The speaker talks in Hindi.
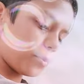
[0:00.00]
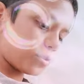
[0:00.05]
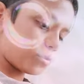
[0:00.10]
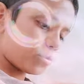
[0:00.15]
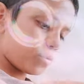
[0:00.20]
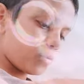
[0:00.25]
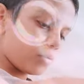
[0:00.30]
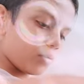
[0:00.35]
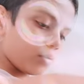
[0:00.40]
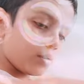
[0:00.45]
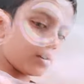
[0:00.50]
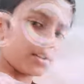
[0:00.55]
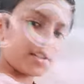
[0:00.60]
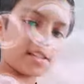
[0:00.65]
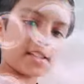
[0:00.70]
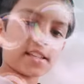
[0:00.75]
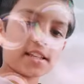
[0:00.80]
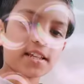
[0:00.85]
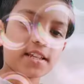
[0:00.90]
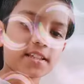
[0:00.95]
इसको
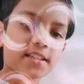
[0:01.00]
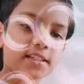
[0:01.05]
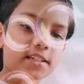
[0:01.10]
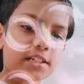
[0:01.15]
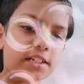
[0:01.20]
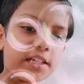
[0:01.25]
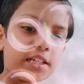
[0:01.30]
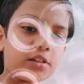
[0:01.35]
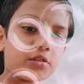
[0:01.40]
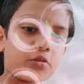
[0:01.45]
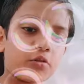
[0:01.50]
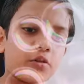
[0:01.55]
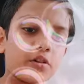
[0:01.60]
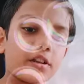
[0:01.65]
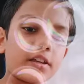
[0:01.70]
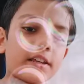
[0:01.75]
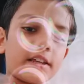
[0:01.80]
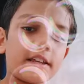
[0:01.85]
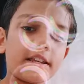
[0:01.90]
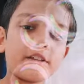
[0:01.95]
इसके स्क्रीन को
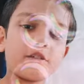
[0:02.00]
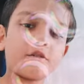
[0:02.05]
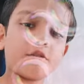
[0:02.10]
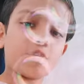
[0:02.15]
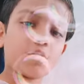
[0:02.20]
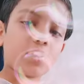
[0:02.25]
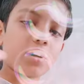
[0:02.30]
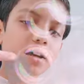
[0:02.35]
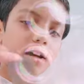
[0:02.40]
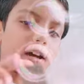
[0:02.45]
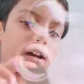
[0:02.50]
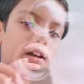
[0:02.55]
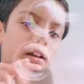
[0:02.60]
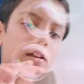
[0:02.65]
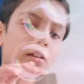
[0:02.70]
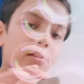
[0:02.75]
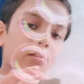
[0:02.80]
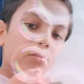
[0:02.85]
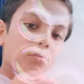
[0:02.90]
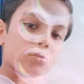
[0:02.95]
ये जो है
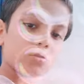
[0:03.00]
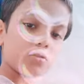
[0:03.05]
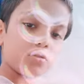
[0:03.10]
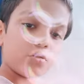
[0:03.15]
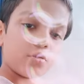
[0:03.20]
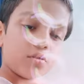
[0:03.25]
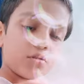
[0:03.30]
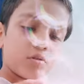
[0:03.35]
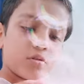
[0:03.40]
दोस्तों